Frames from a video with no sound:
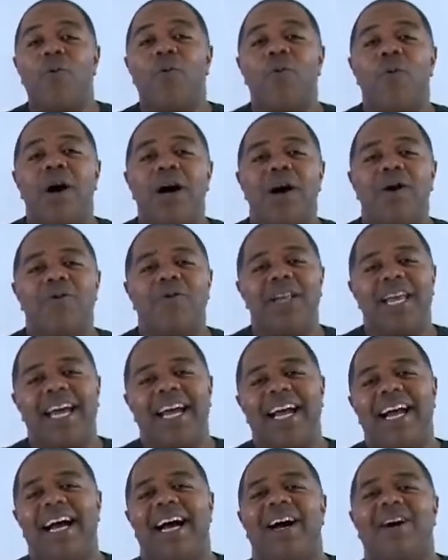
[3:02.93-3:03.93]
quão
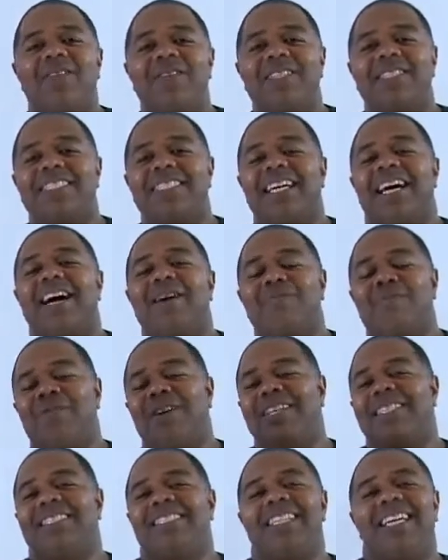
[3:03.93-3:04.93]
legal está a
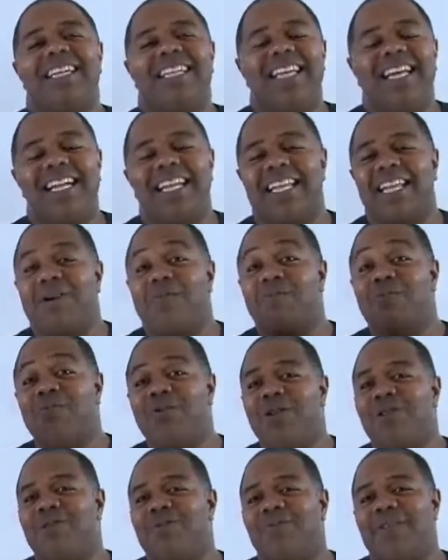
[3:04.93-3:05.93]
poesia dele, tá
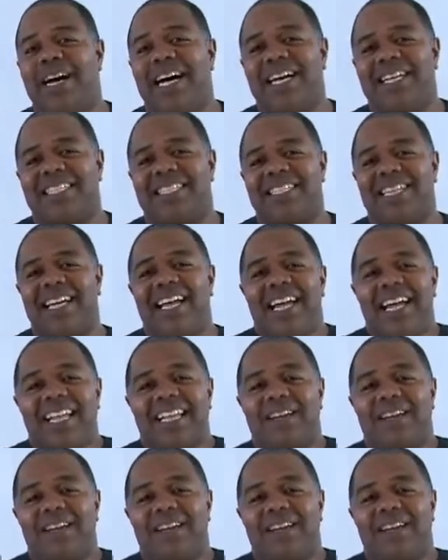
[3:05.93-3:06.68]
muito massa.